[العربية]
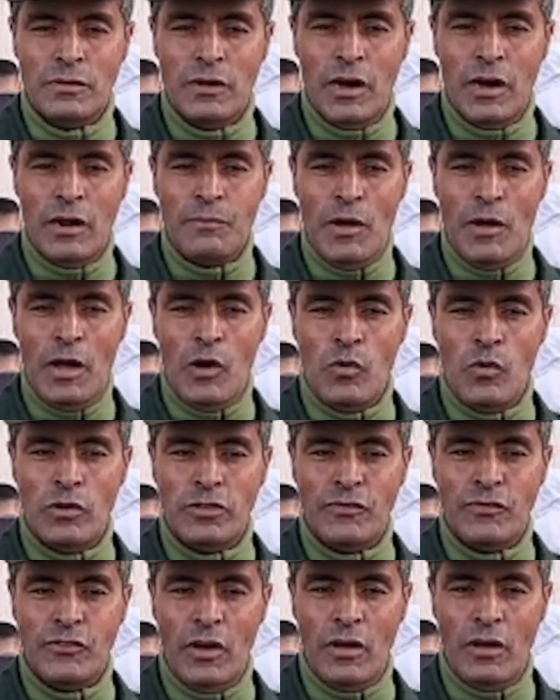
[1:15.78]
أربع
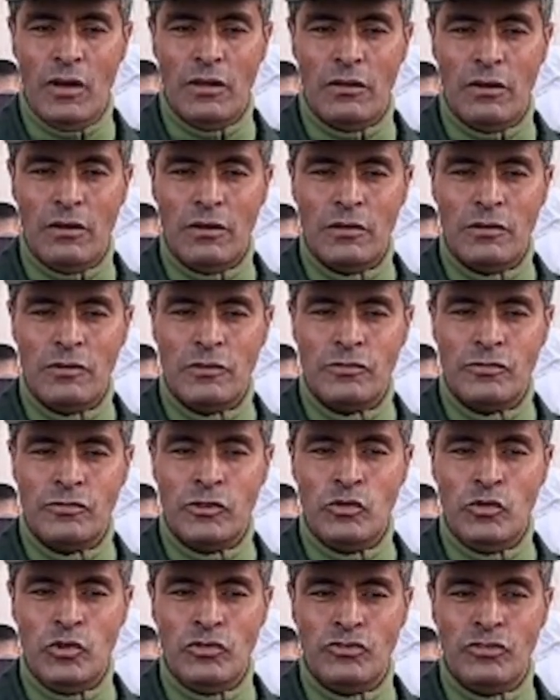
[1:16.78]
هواتف نقالة
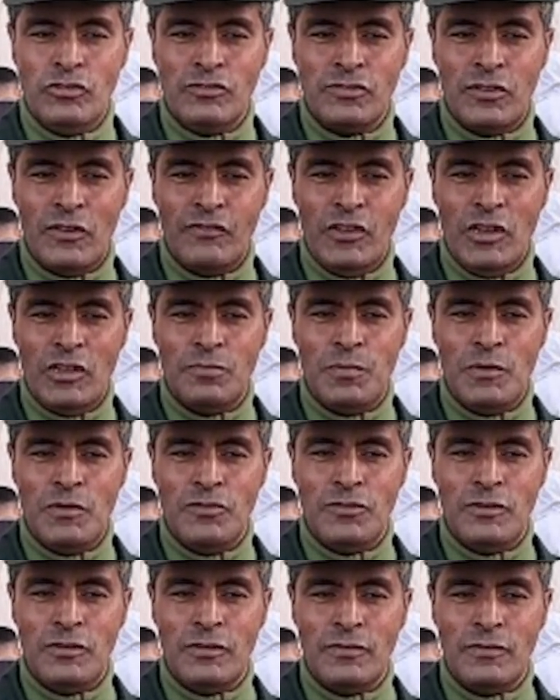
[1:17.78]
22 صفيحة
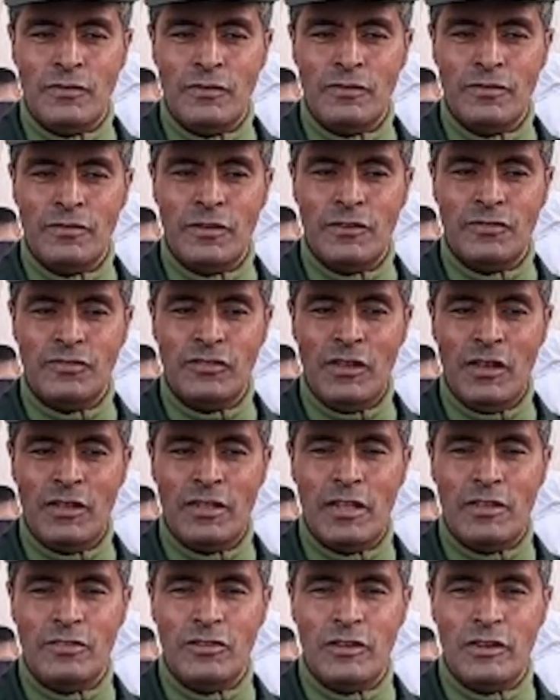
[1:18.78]
بنزين ذات
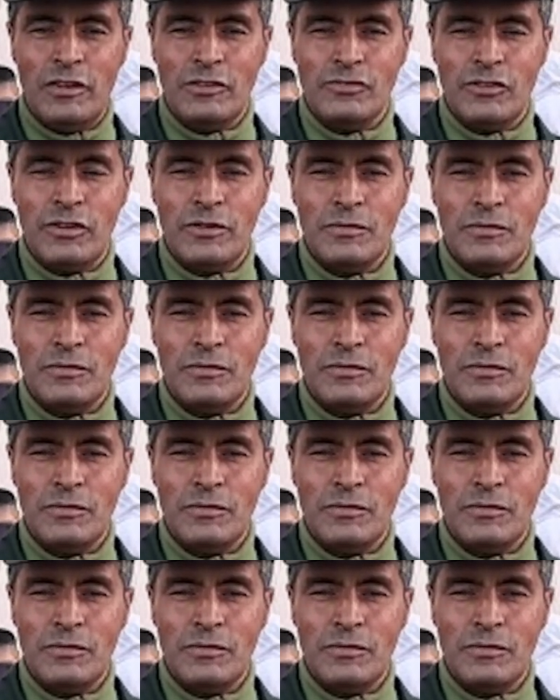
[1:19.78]
سعة 30 لتر